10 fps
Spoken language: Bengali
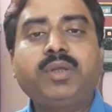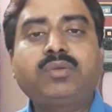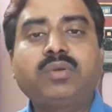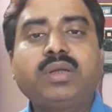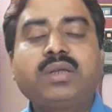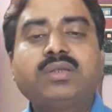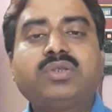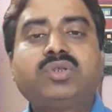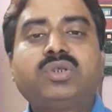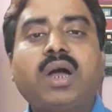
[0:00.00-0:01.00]
ভেতরে
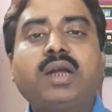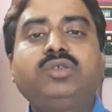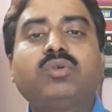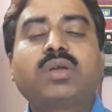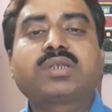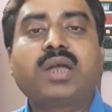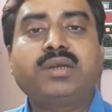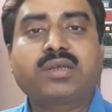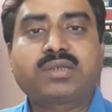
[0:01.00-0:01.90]
চার জোড়া সাইনাস